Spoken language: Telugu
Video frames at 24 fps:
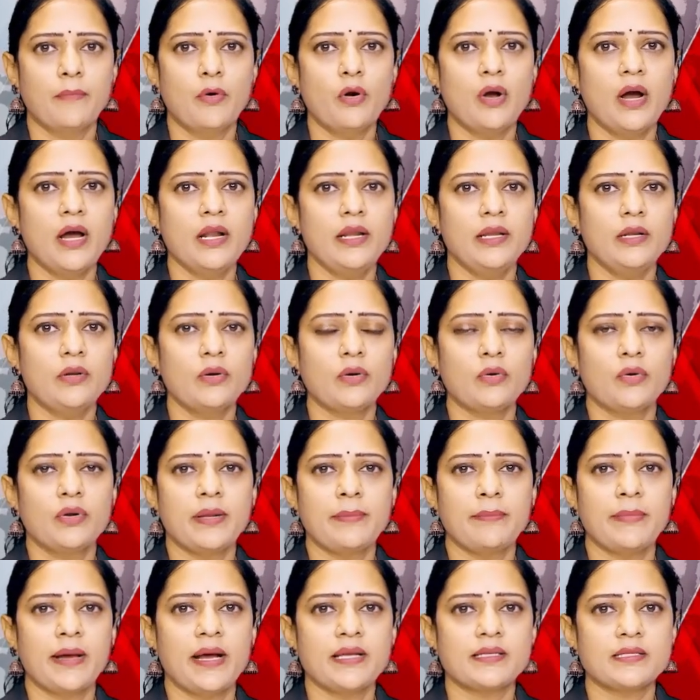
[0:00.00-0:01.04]
మొహాలీలో
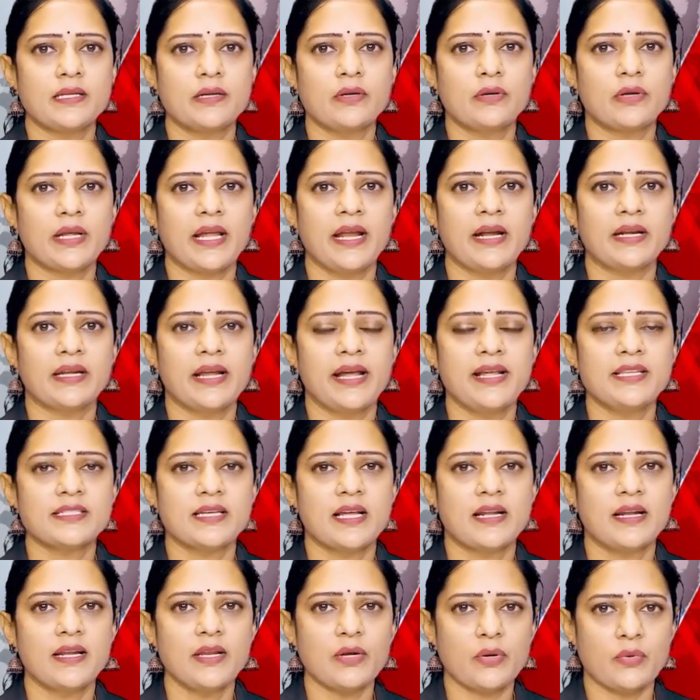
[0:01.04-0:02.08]
కొన్ని మ్యాచ్లను
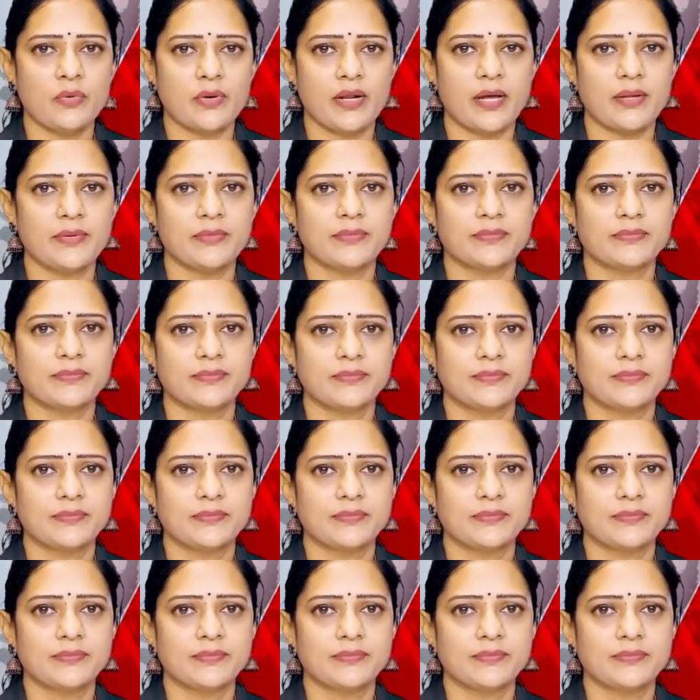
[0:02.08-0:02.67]
కేటాయించాలని కోరారు